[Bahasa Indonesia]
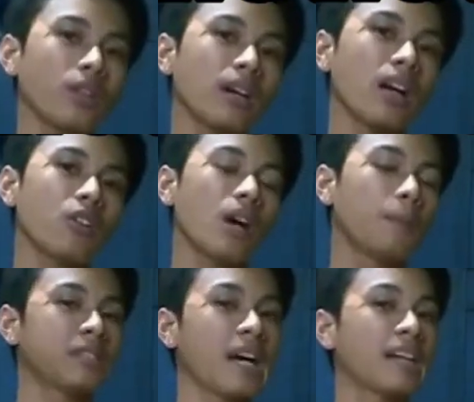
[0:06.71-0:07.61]
kalau nggak bisa
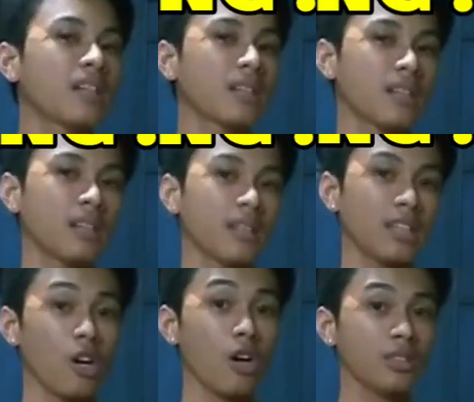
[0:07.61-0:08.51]
hadir ke
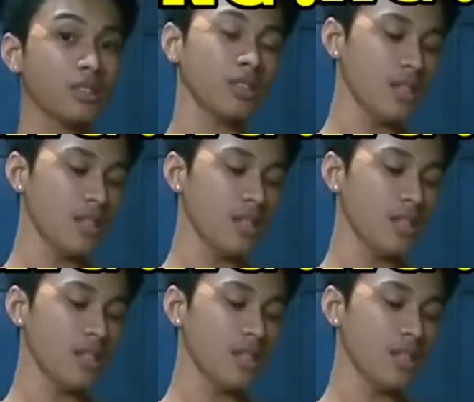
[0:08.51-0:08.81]
kios,